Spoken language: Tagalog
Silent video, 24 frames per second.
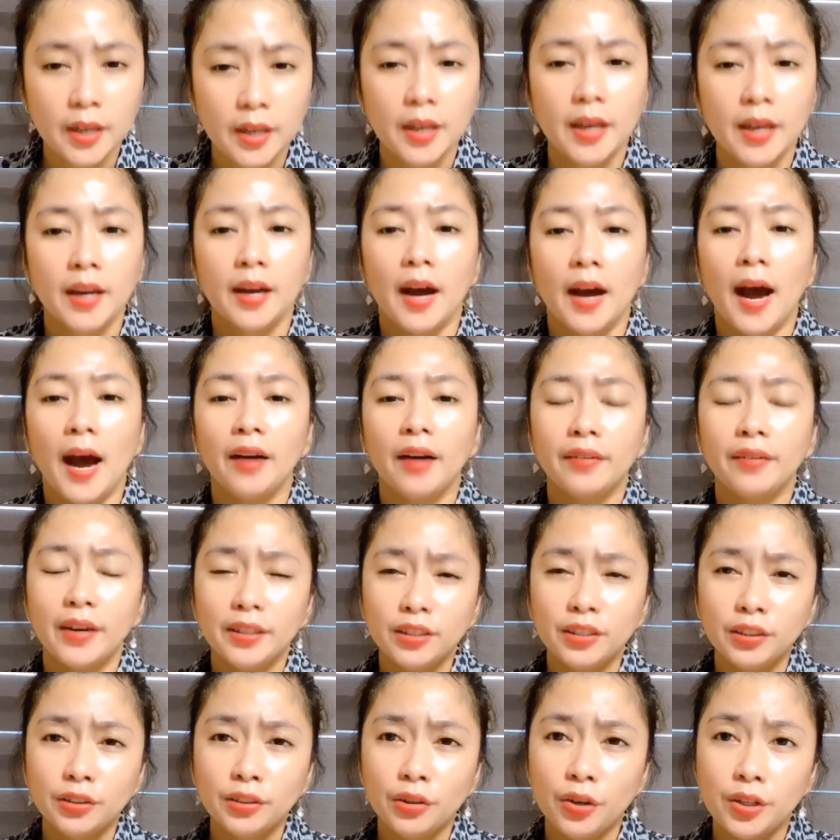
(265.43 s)
Ang
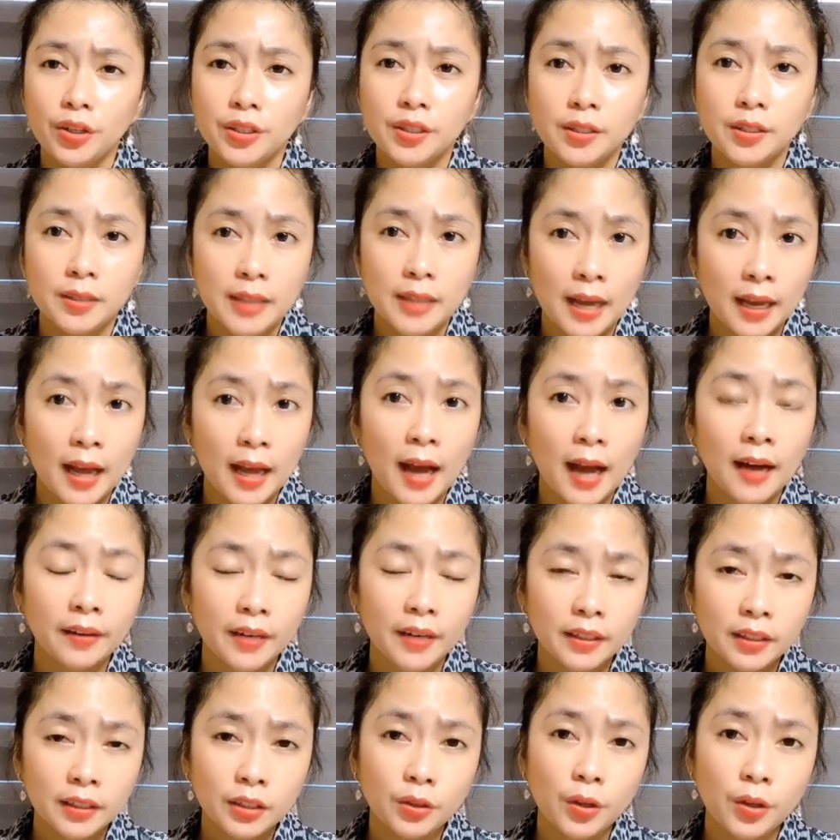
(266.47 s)
retinoids, na, ang
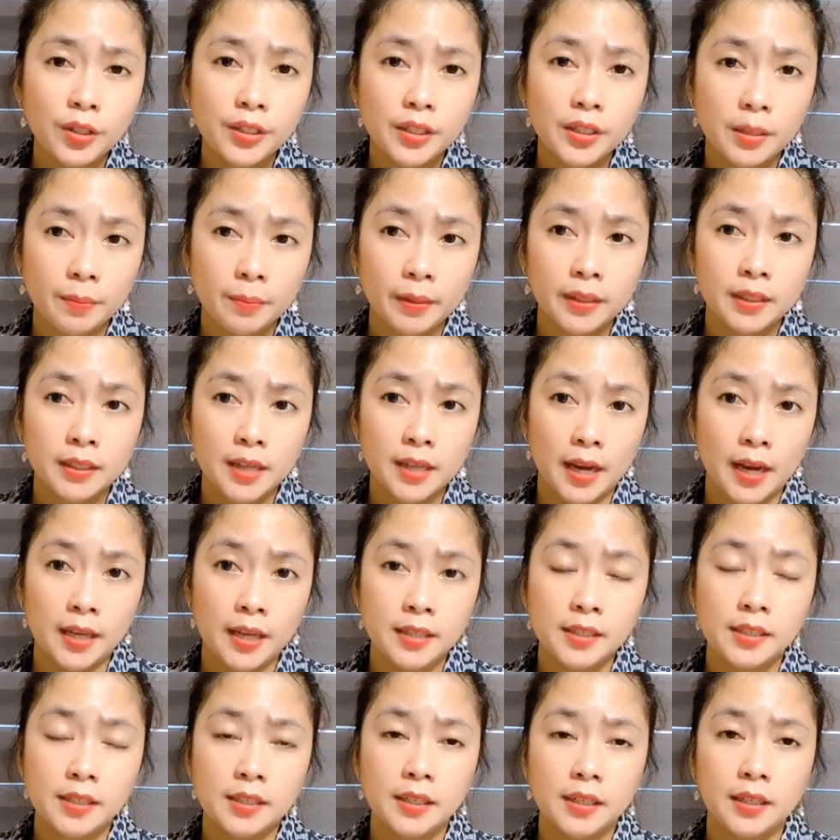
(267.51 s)
retinoids naman guys,
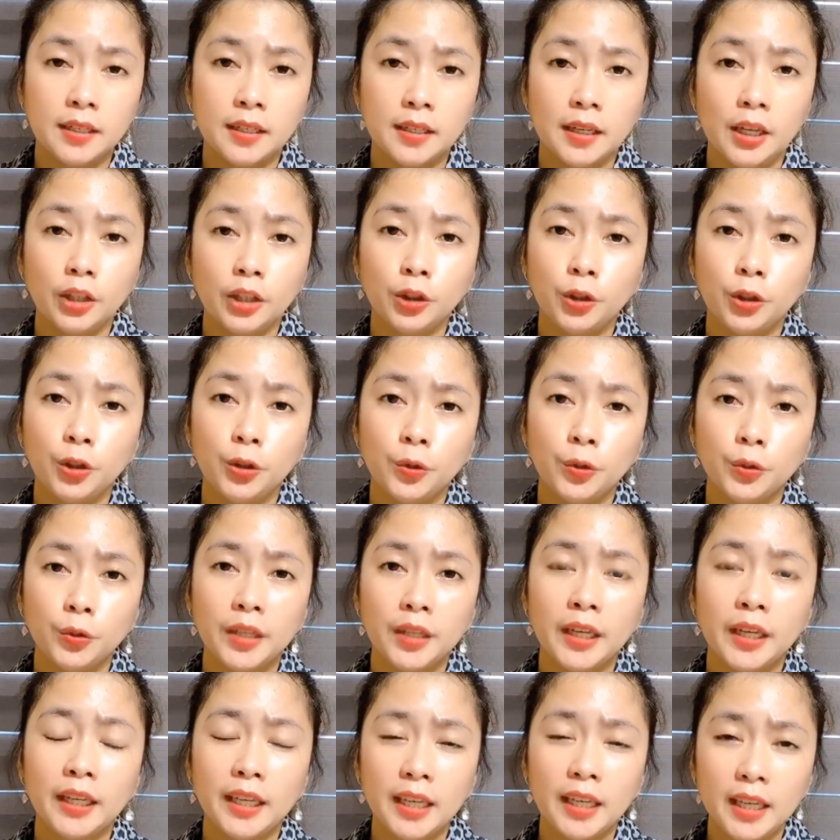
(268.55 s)
ito yung nag
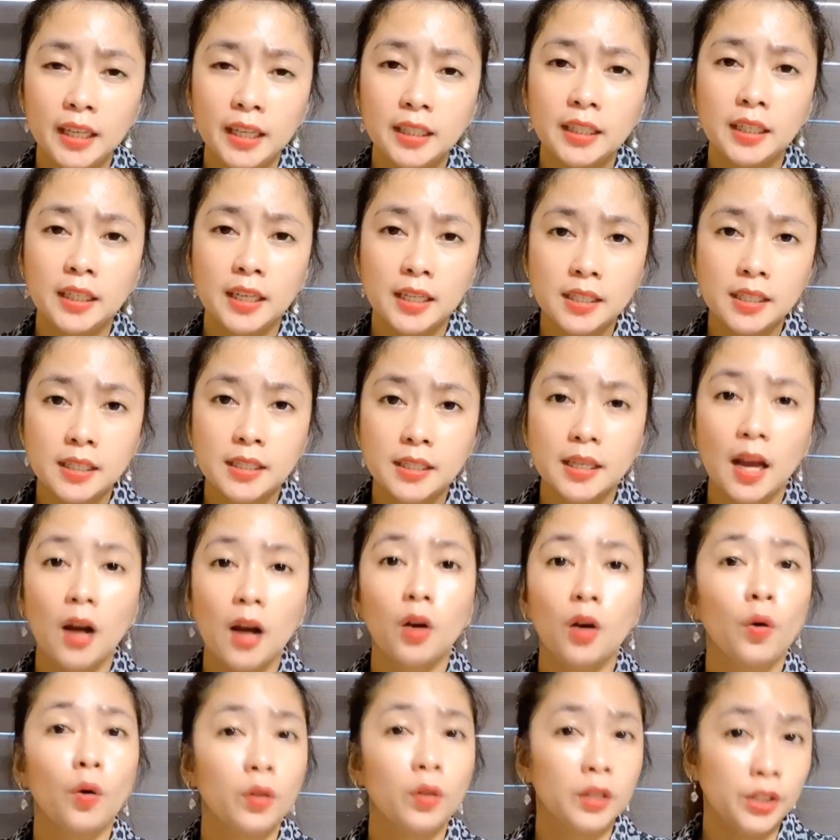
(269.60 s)
i increase ng
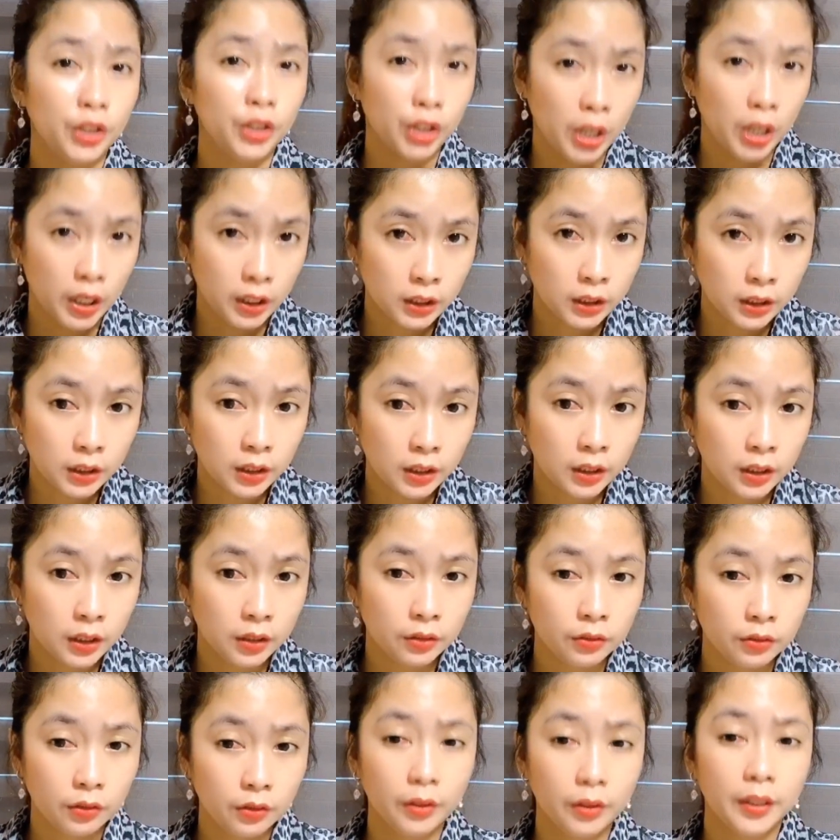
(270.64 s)
collagen no?
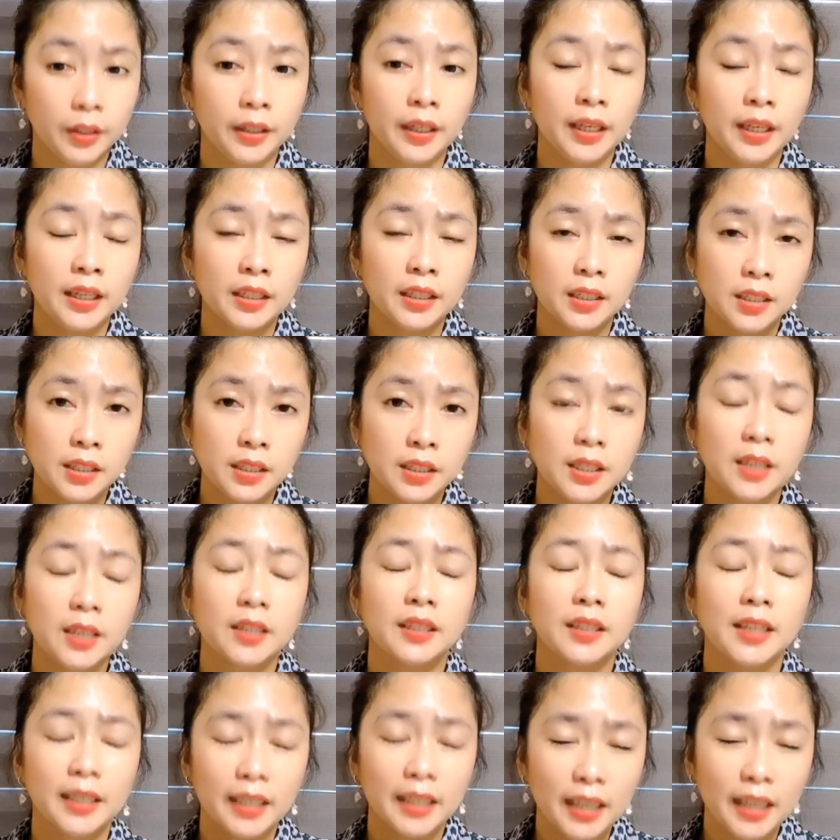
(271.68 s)
Nag-increase siya,
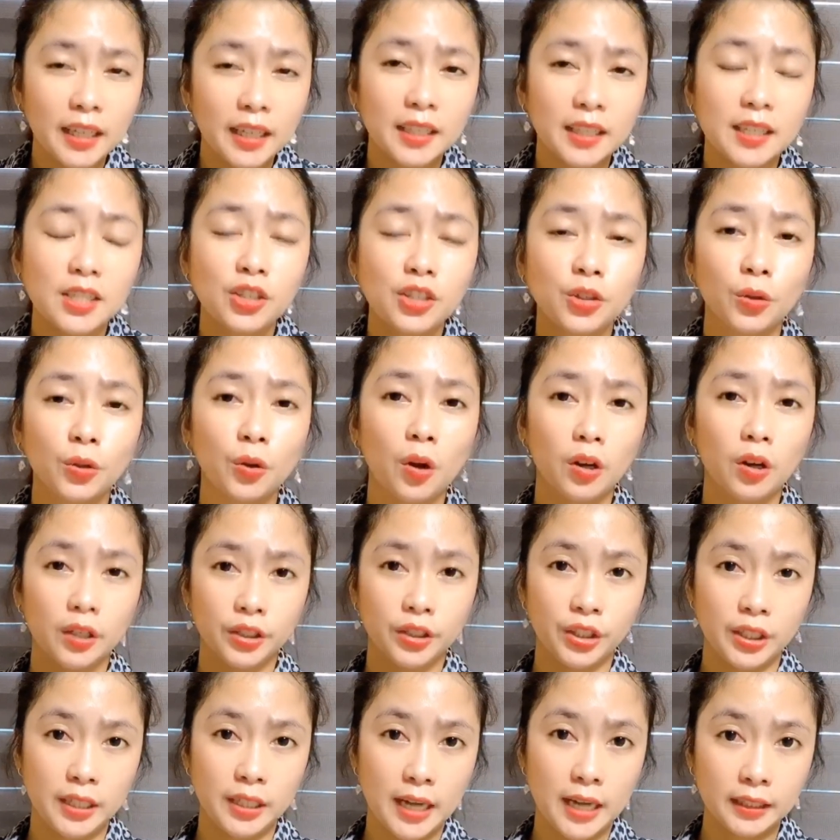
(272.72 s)
nag-increase yung collagen
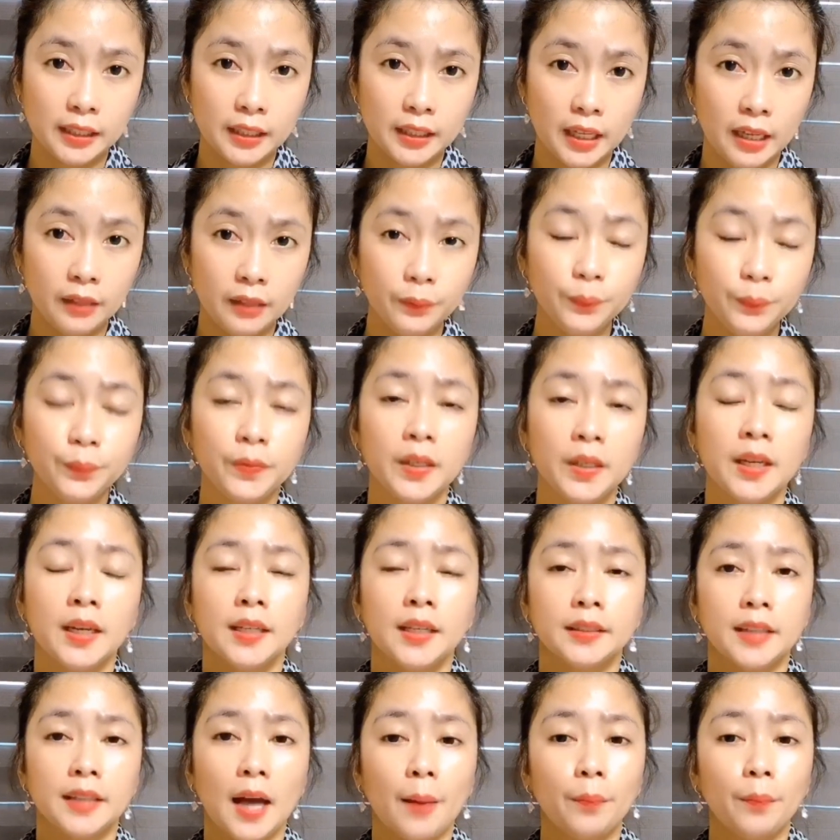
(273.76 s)
natin.
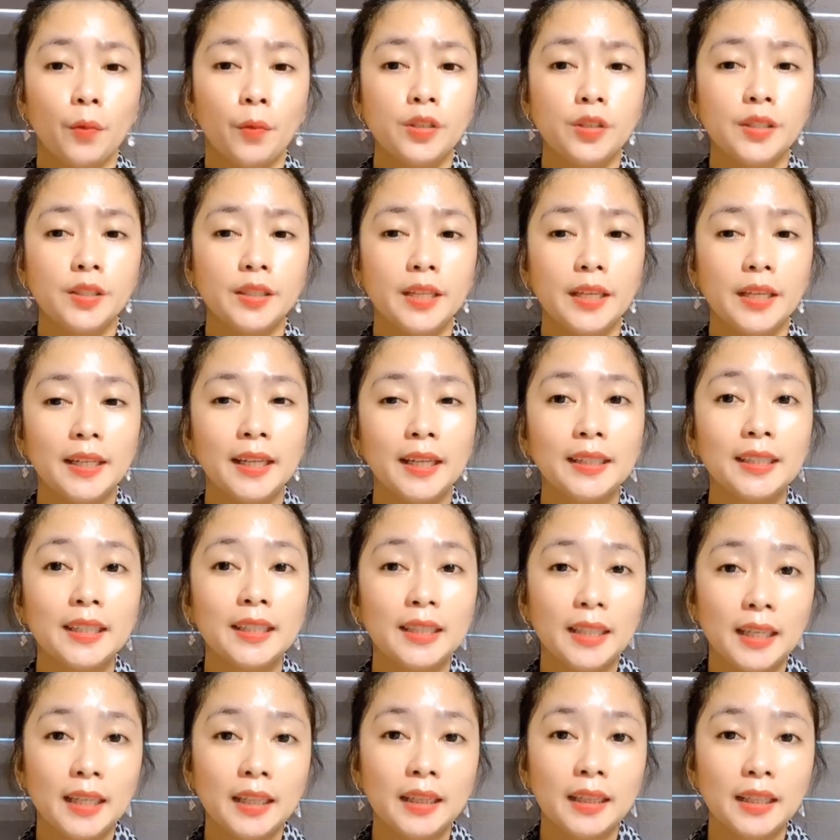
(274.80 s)
Tapos nagte-treat
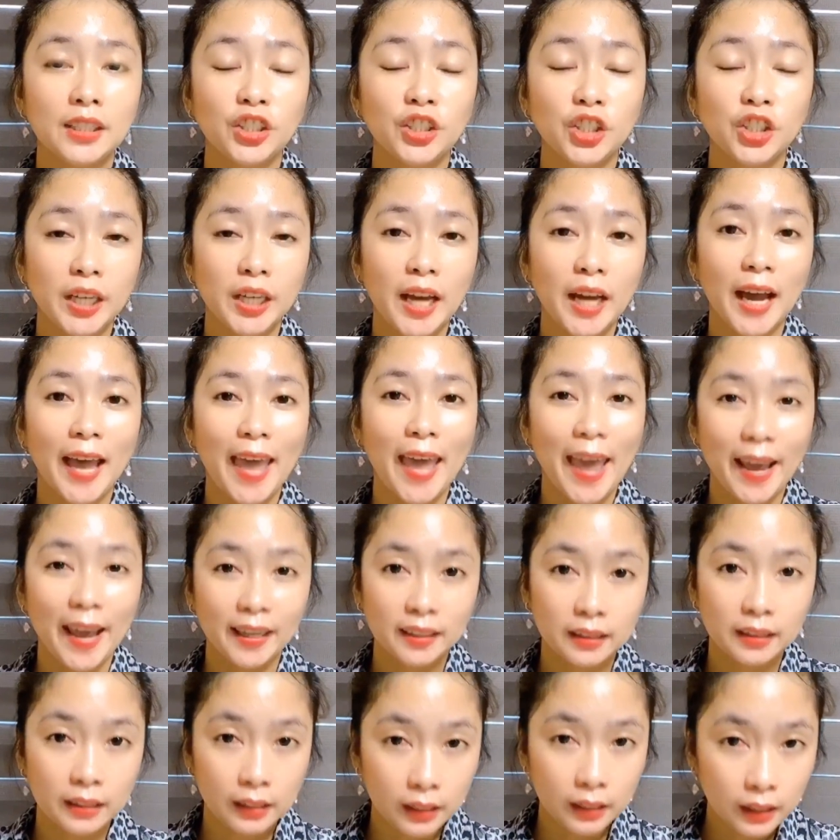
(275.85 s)
siya ng
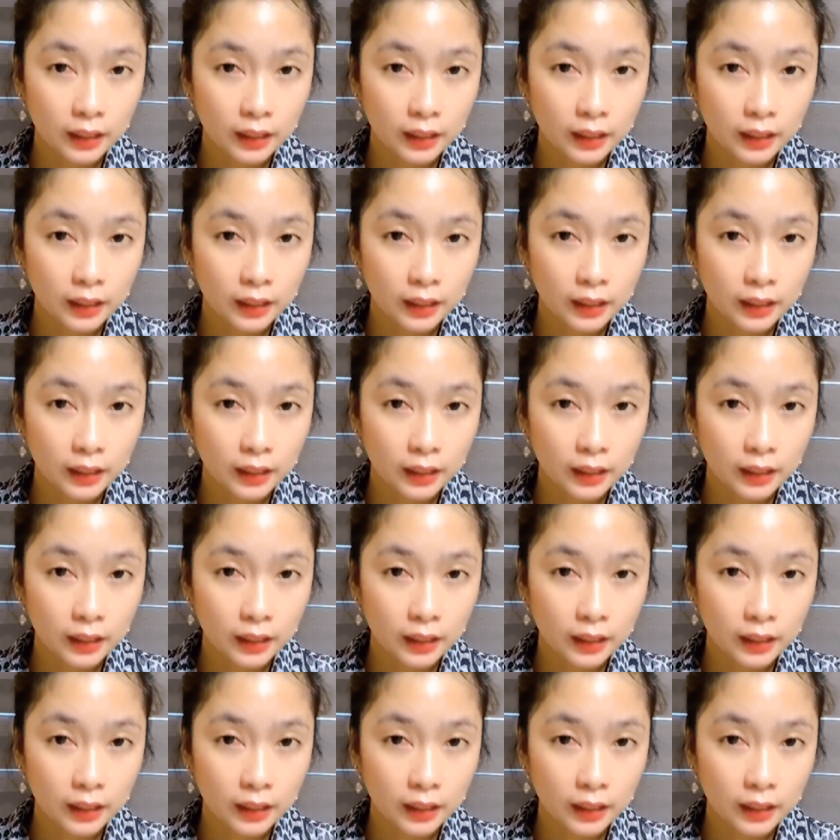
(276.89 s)
acne.